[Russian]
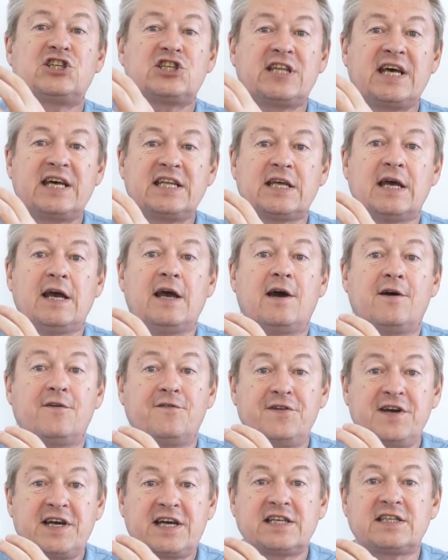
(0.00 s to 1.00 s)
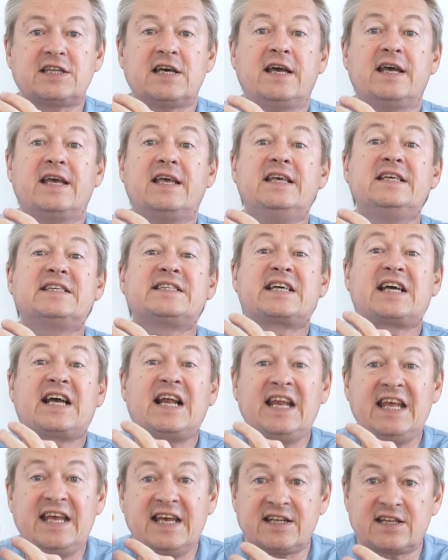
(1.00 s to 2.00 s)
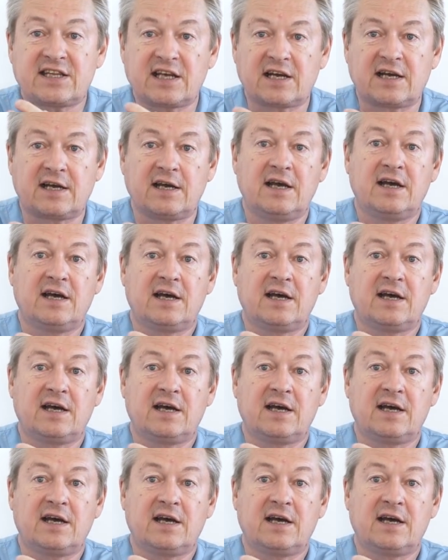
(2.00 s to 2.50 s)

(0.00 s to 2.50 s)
начинает выход из клеток